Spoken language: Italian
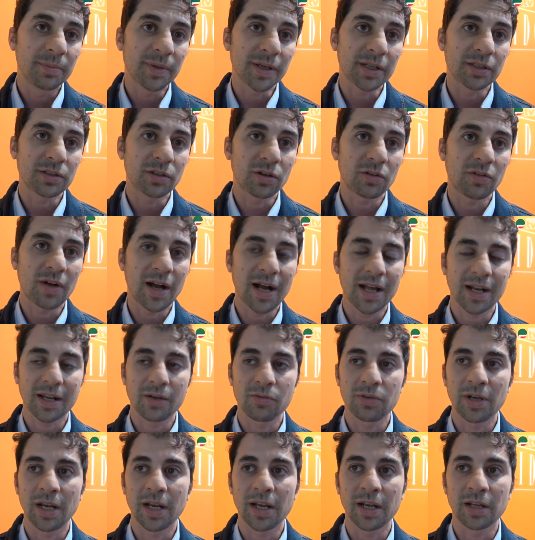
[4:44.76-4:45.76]
per trovare
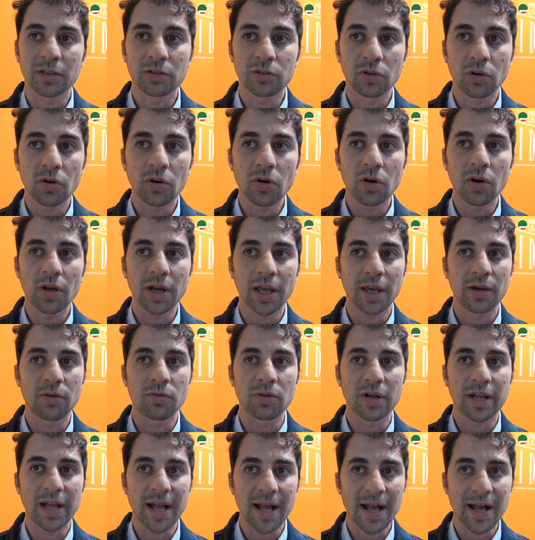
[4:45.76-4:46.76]
un allenatore,
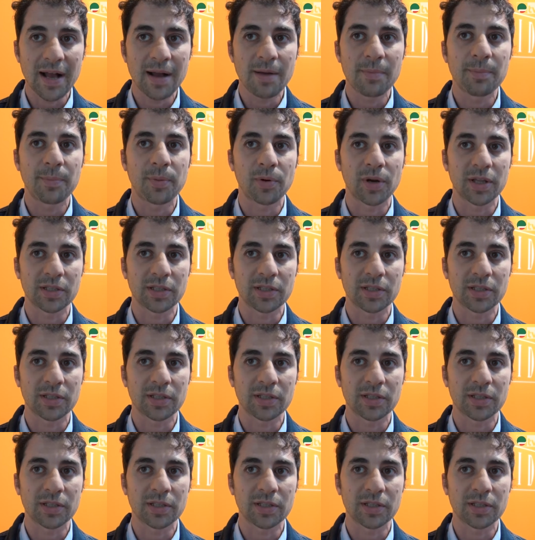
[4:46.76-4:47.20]
un campo,